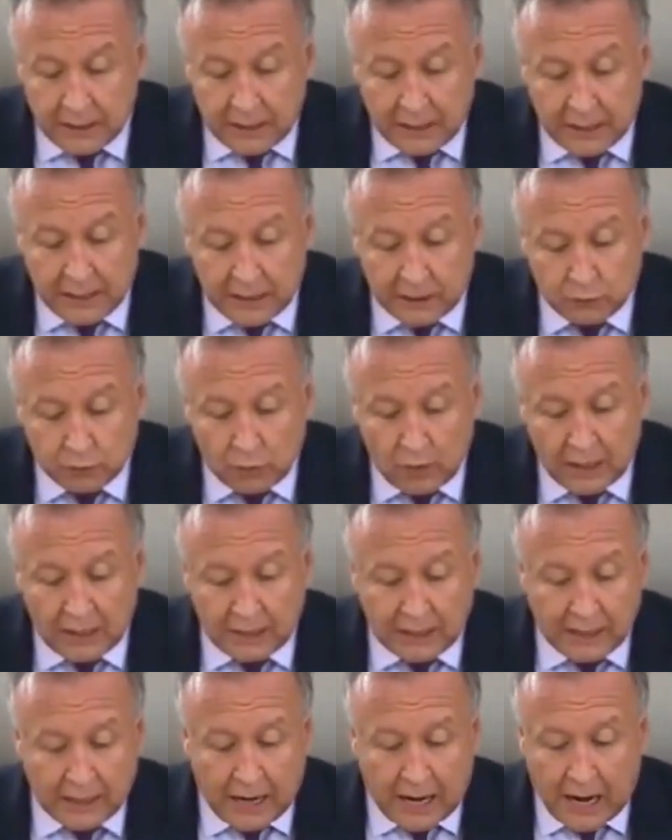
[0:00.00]
en el
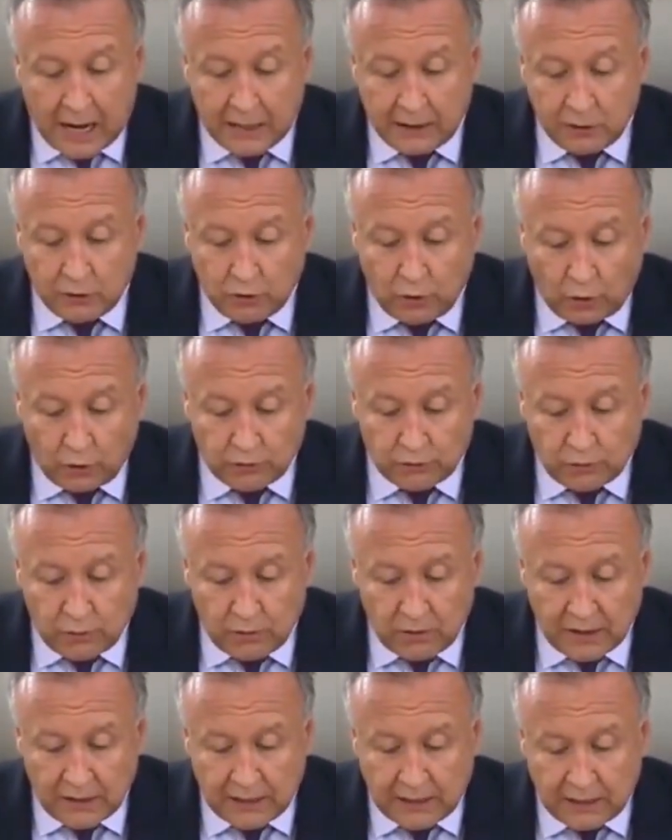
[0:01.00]
cual hay dos
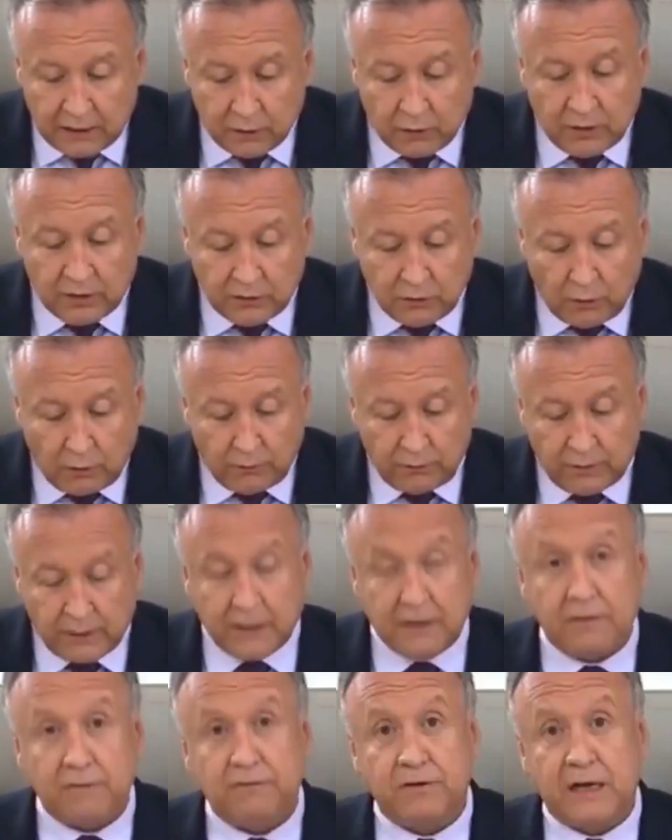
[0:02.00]
congeladores, dos
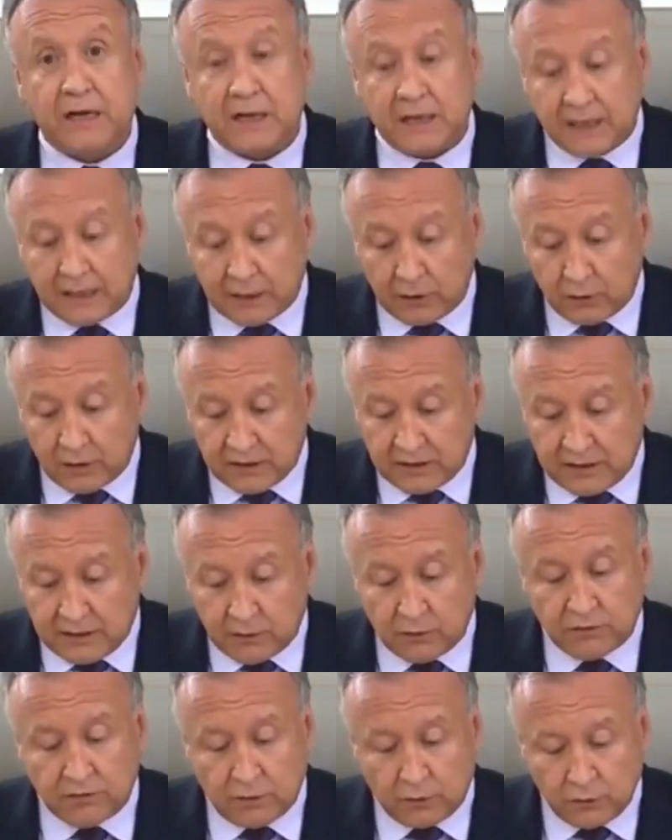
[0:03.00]
refrigeradores de
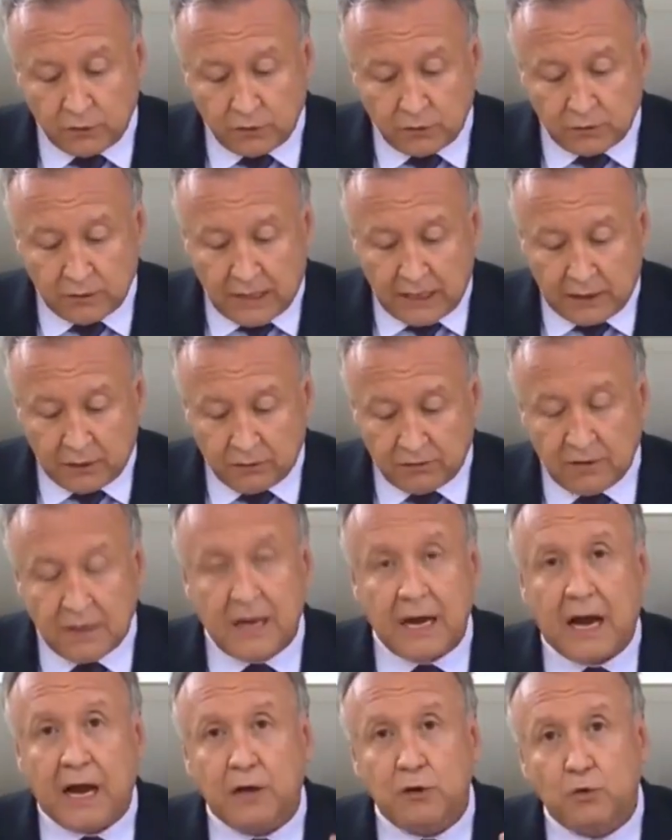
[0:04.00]
2 a 8 grados,
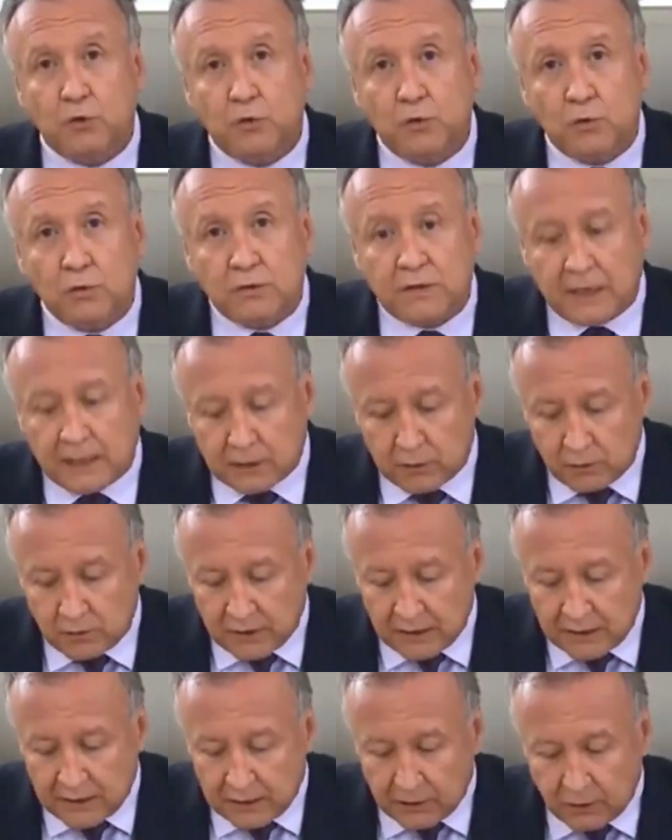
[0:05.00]
hay un
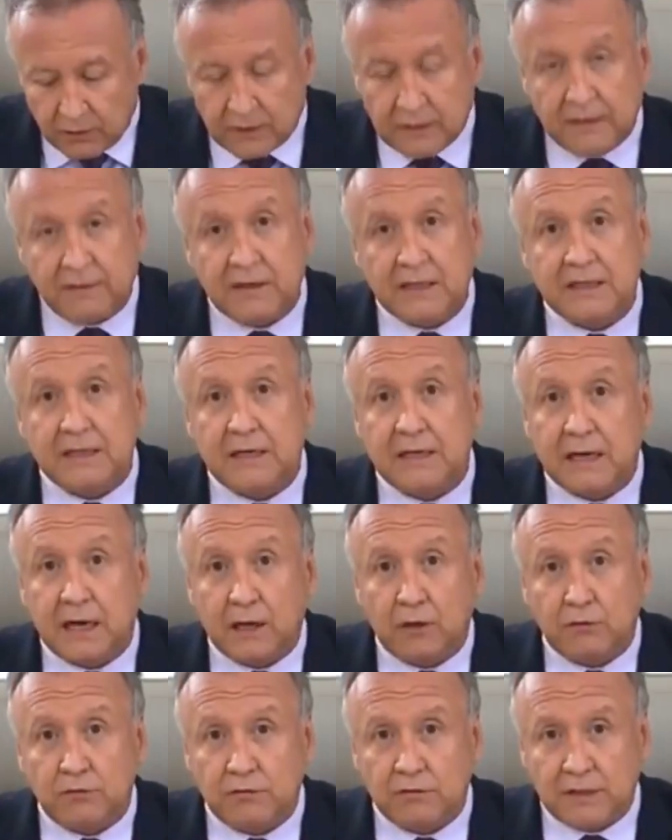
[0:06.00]
ultracongelador de 20
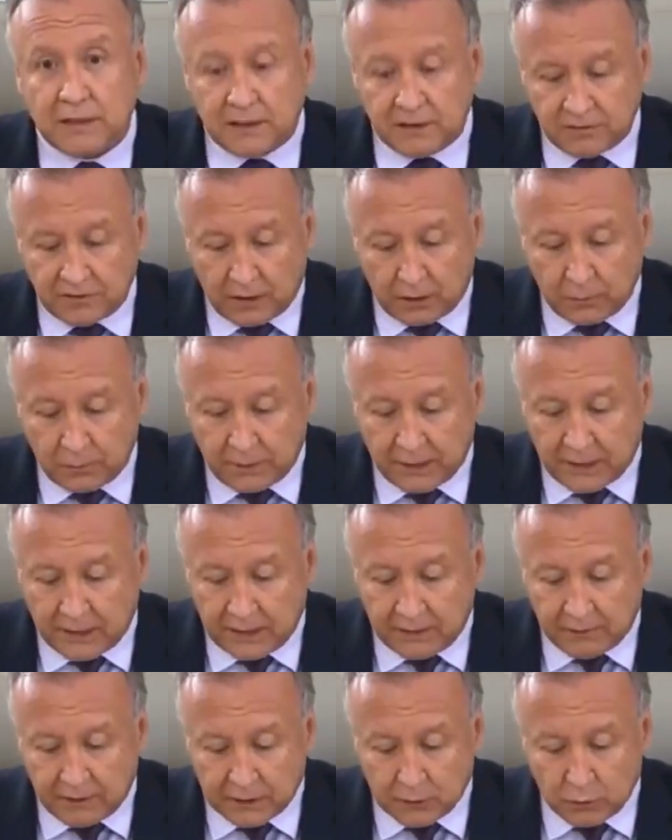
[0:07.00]
grados utilizado para
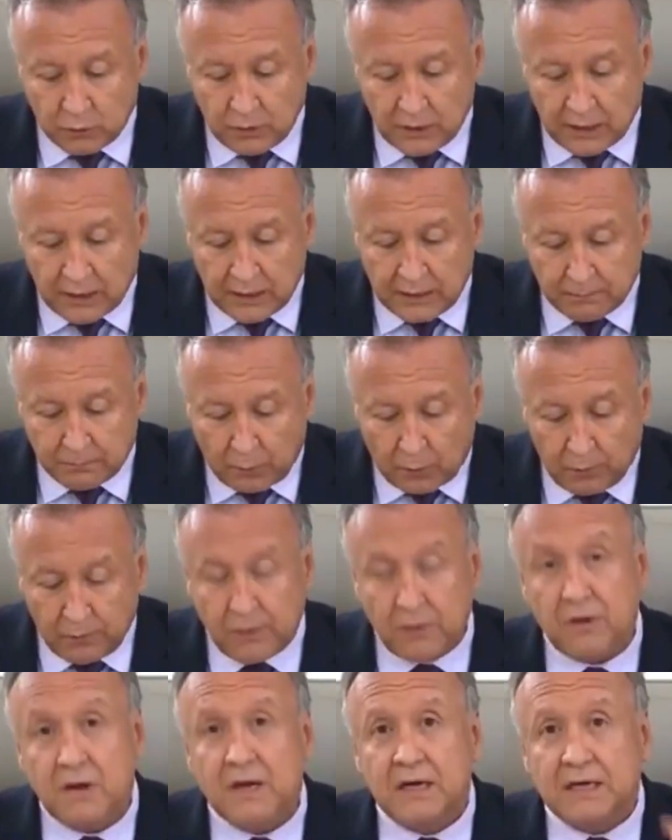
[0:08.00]
la vacuna de
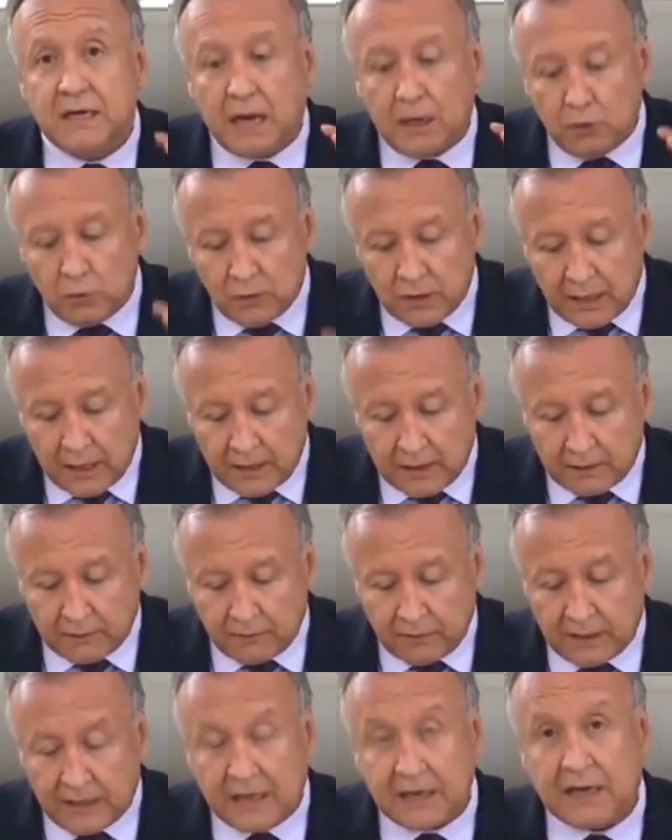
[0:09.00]
polio y hay un gran
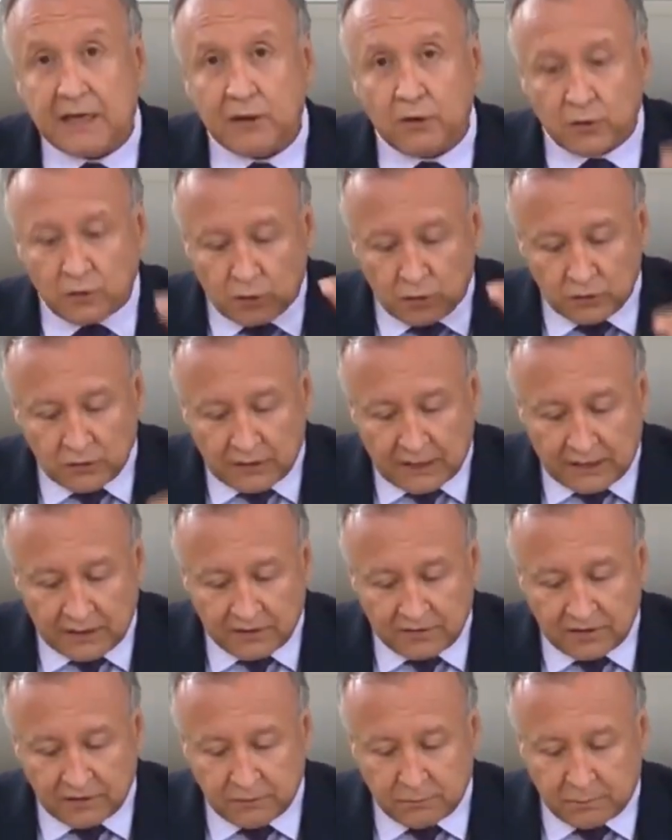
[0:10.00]
refrigerador con
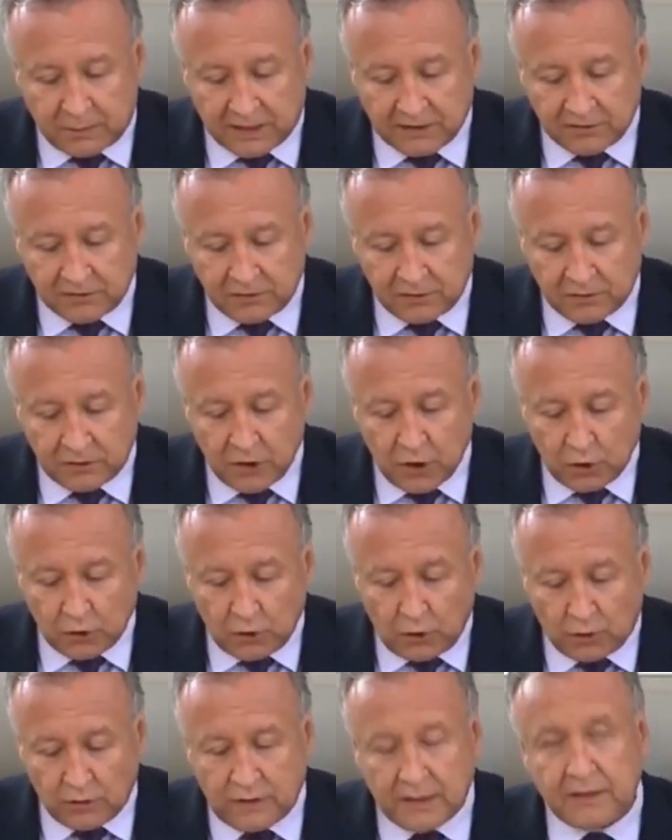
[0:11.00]
tres espacios,
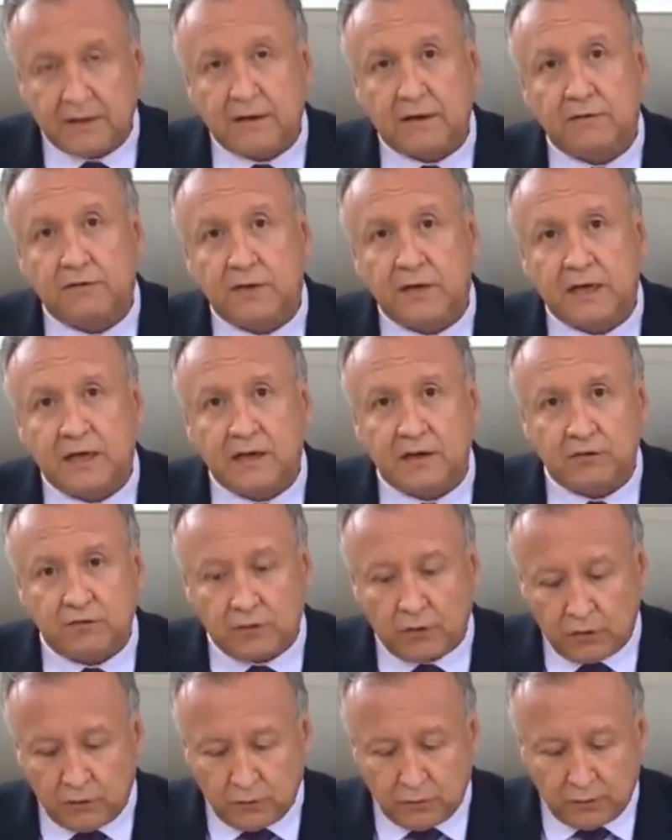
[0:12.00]
dos de
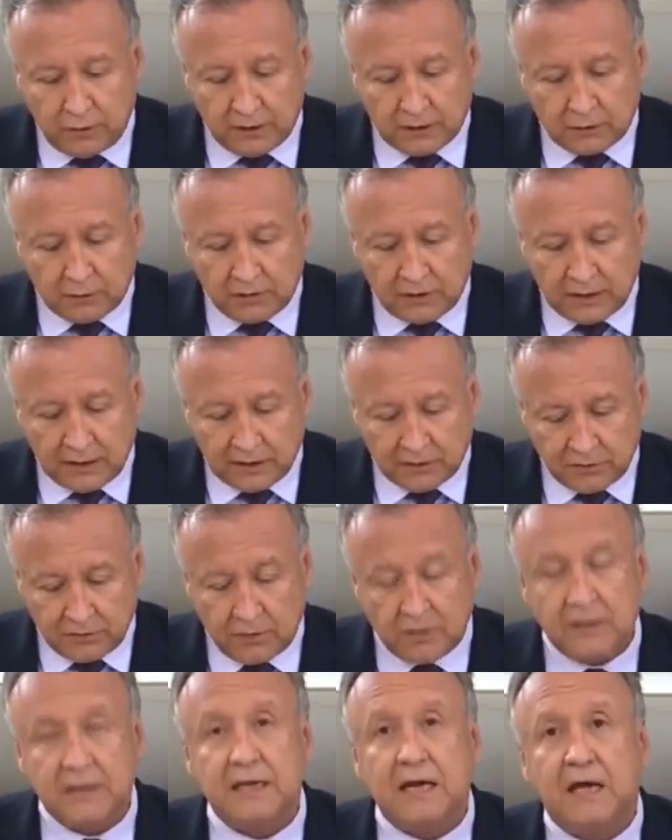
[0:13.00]
refrigeración y uno de
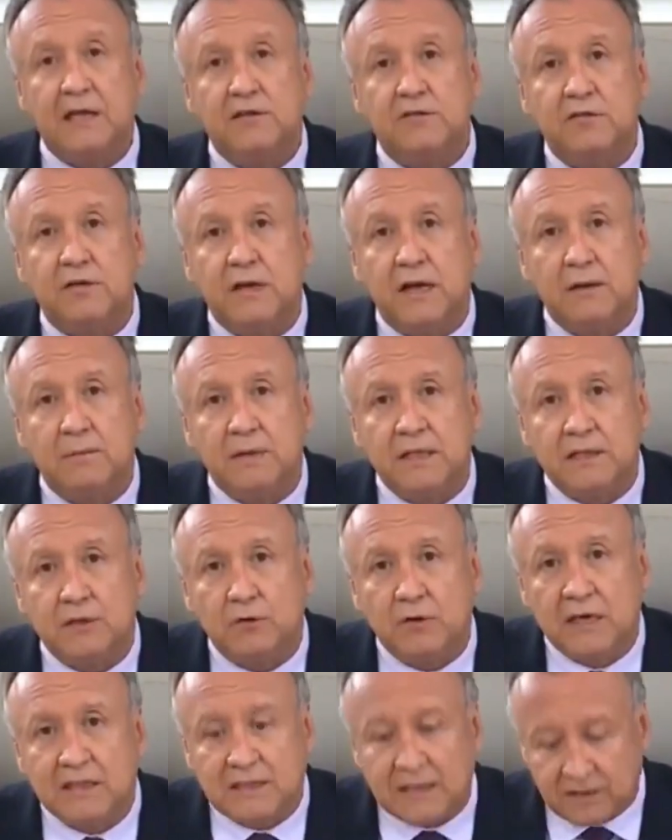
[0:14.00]
congelación y adicionalmente
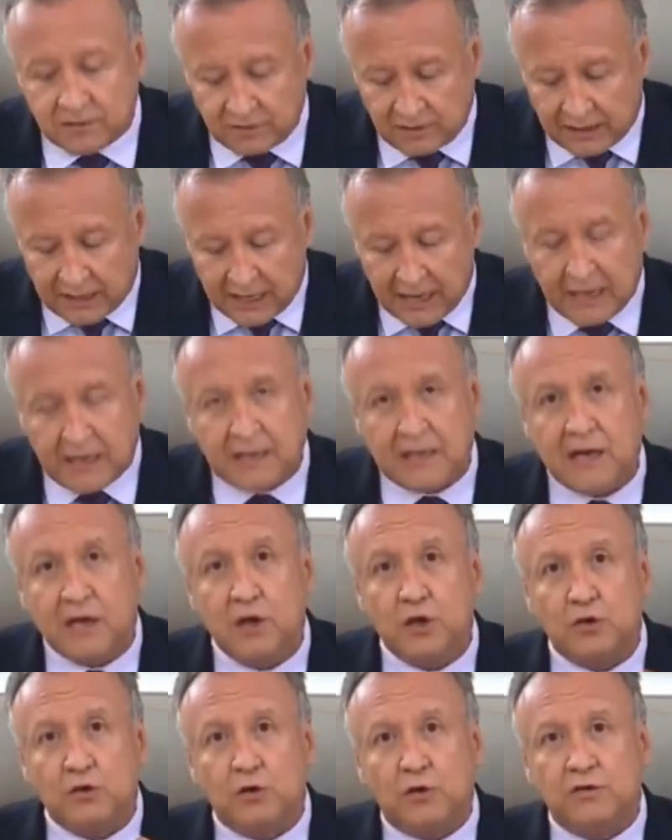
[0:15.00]
una tercera área
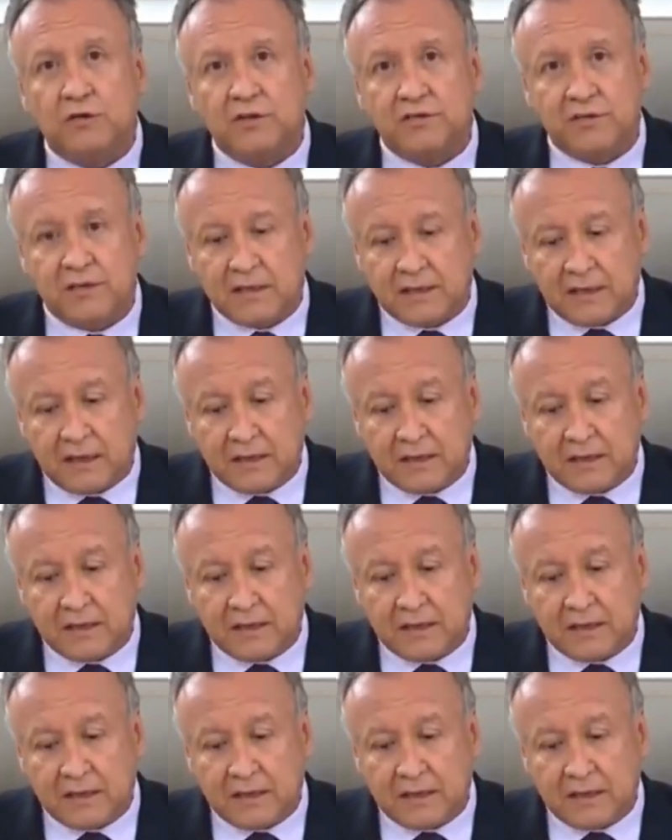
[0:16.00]
donde se